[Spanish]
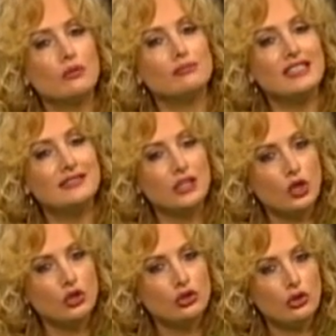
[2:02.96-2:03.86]

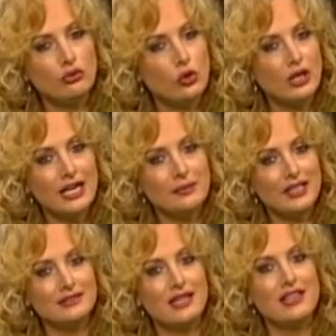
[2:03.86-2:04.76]
mentiroso,
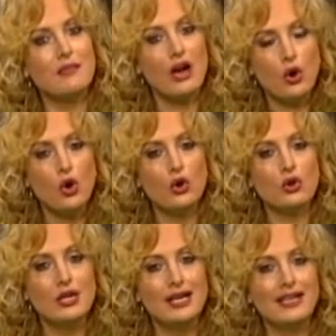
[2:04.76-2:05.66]
vulgarmente
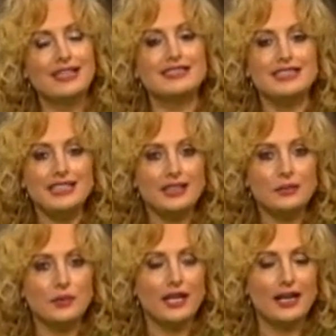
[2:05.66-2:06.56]
demagogo, que
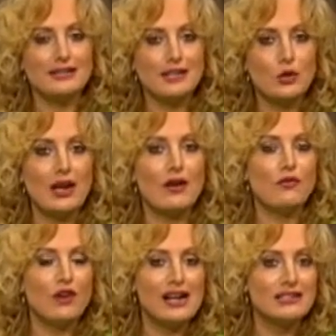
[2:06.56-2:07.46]
siempre ha sido la
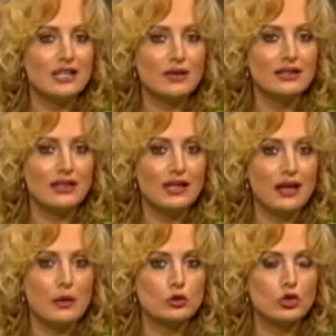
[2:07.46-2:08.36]
falsa bandera
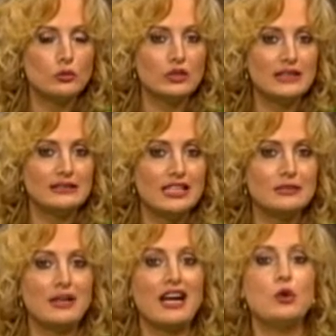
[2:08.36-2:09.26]
de los comunistas
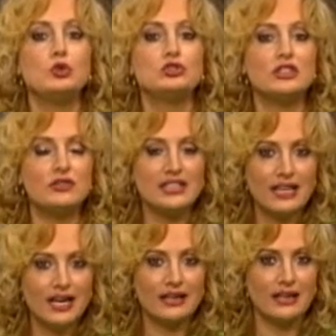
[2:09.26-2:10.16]
para
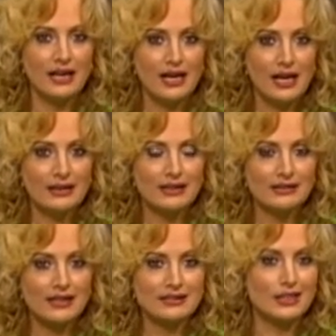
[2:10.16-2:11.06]
justificar el
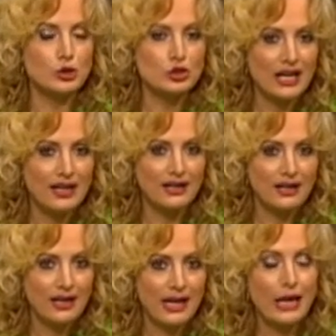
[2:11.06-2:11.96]
desastre total
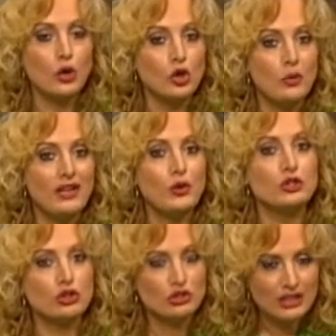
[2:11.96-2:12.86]
económico y
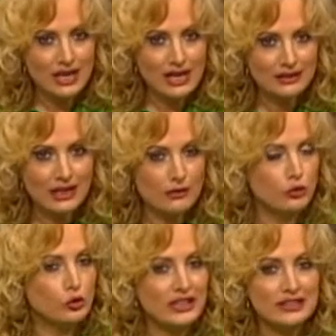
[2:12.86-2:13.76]
social del
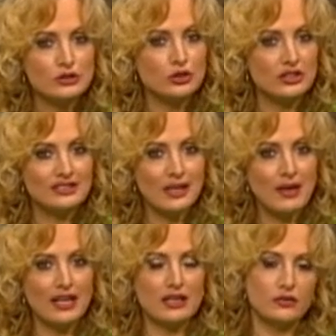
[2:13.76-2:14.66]
funesto
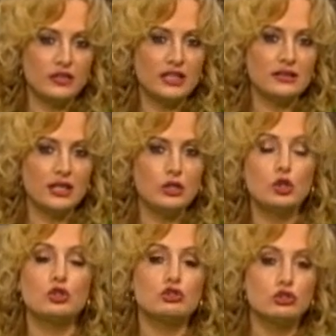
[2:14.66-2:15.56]
sistema que defienden
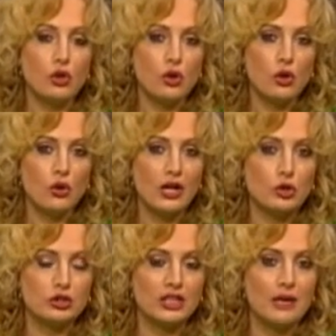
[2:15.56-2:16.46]
no solo con
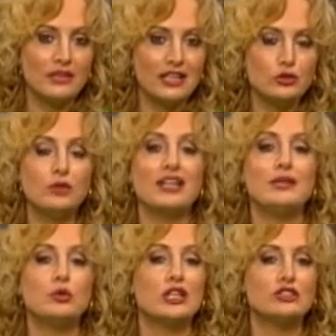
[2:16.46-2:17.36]
adoctrinamiento y
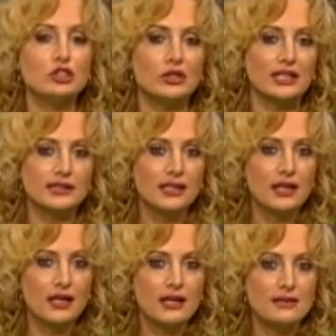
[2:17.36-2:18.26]
manipulaciones,
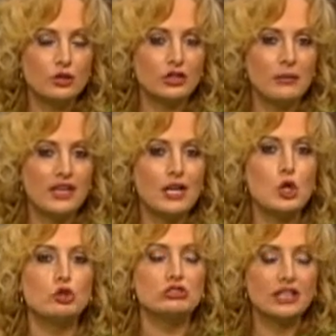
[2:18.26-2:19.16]
sino también
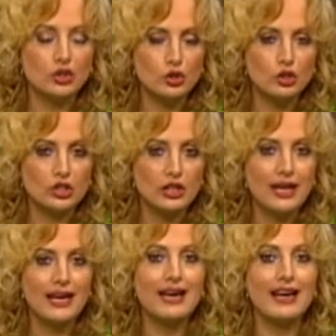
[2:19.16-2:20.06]
con terror,
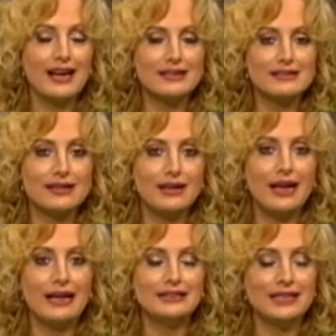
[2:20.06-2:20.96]
cárcel,
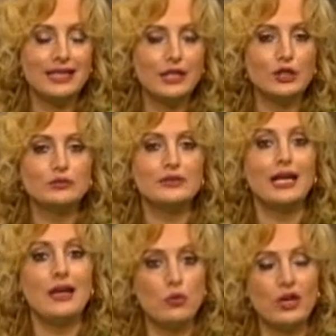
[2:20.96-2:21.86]
exilio
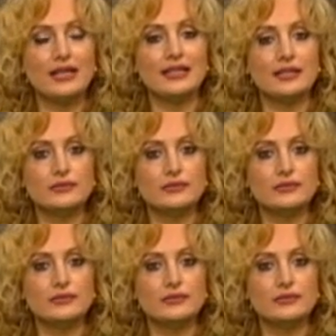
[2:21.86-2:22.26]
y muerte.